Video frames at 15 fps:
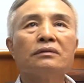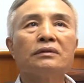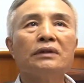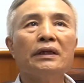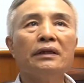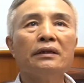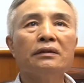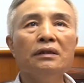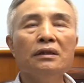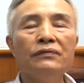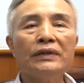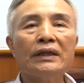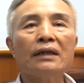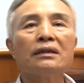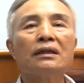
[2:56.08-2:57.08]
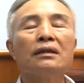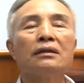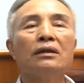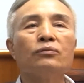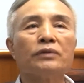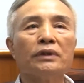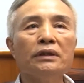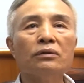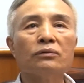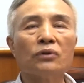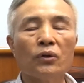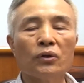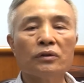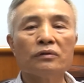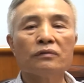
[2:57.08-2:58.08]
thì thưa với các đồng chí đồng
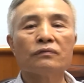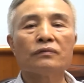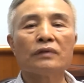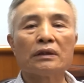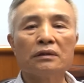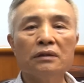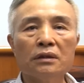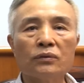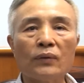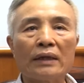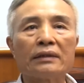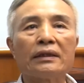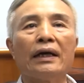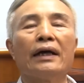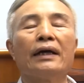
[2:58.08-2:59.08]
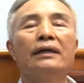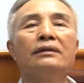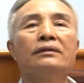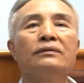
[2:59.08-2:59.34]
đội và thưa toàn thể